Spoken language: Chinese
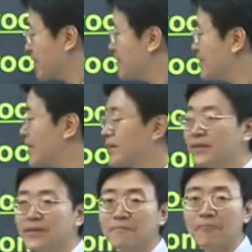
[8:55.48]

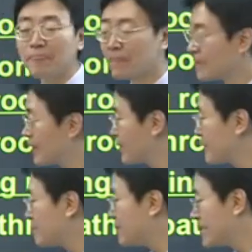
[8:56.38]
cellar。
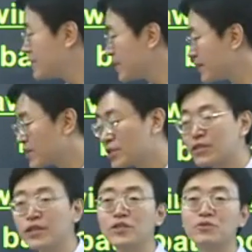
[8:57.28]
basement
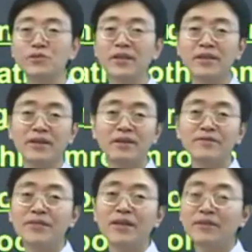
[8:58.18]
是可以住人的，而
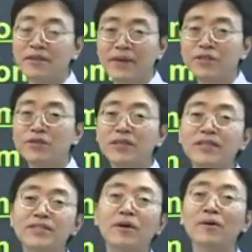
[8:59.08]
cellar 一般是
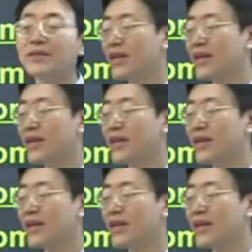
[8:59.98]
地窖。